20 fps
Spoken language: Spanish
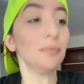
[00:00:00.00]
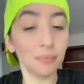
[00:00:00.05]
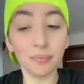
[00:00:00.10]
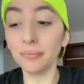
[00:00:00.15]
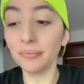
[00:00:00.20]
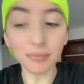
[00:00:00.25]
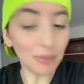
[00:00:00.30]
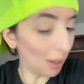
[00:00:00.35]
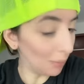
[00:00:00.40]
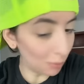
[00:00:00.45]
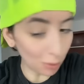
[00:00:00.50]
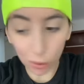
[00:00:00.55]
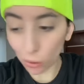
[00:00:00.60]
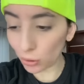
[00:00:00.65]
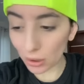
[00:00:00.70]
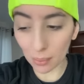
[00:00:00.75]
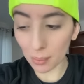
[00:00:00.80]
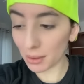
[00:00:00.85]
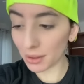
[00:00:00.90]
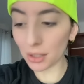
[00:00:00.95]

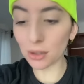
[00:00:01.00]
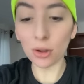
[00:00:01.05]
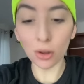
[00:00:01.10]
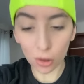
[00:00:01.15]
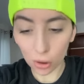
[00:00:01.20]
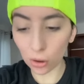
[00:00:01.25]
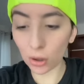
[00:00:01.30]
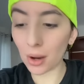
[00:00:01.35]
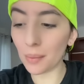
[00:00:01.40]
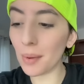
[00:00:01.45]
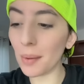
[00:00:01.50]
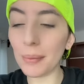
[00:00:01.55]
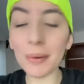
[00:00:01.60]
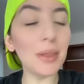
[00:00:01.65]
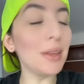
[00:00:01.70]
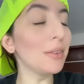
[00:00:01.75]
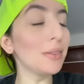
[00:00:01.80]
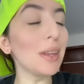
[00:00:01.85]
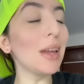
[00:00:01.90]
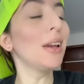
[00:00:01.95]
Absolutamente todo lo que me
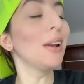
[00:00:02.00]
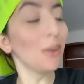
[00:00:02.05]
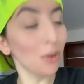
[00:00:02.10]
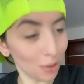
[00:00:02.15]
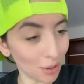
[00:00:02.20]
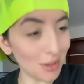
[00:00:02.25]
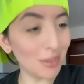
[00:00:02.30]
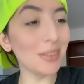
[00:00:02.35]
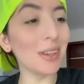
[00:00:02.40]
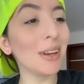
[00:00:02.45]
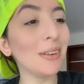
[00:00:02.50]
pediste lo hice.